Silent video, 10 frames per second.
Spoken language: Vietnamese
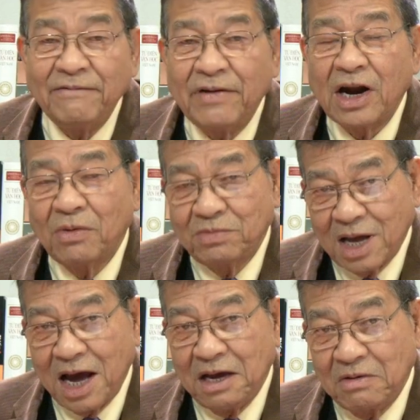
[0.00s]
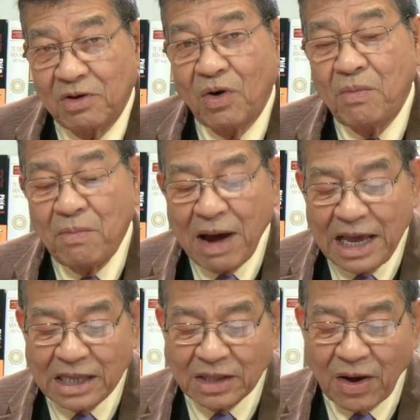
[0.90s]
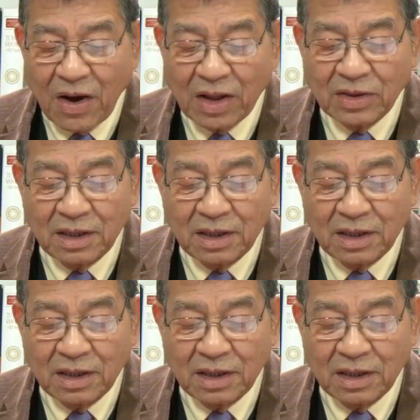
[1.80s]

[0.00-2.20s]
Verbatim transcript: và đồng thời cũng bày tỏ